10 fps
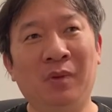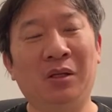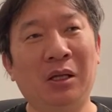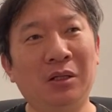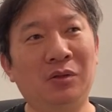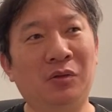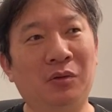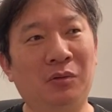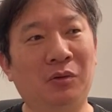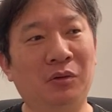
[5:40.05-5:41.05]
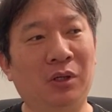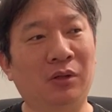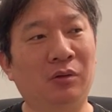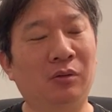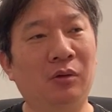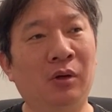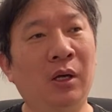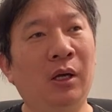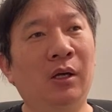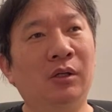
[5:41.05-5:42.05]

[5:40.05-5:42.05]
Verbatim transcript: で、なんでそういうことを言うかっていうと、